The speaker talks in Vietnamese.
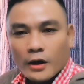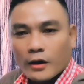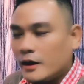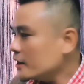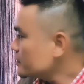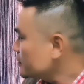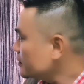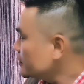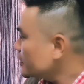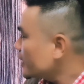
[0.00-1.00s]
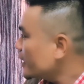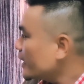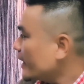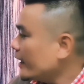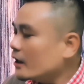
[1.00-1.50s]
Còn cái chữ
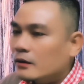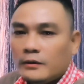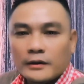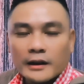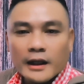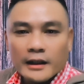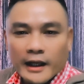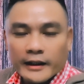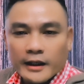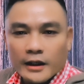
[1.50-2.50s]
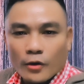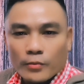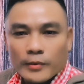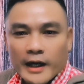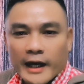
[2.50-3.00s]
à, hell là địa
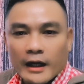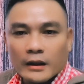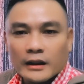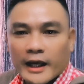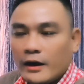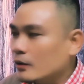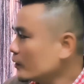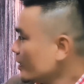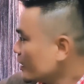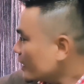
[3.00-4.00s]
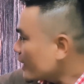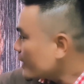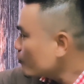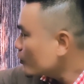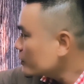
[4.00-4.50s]
ngục, hell, hell là
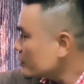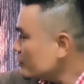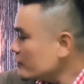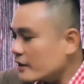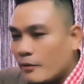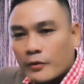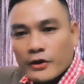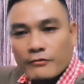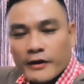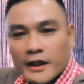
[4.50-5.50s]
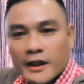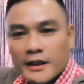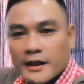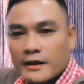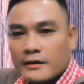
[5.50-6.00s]
không có chữ, không có dấu phẩy
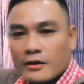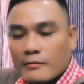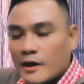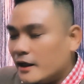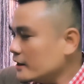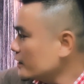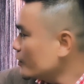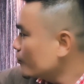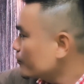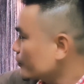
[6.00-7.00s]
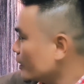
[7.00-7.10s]
đây nha, nó mới là địa ngục.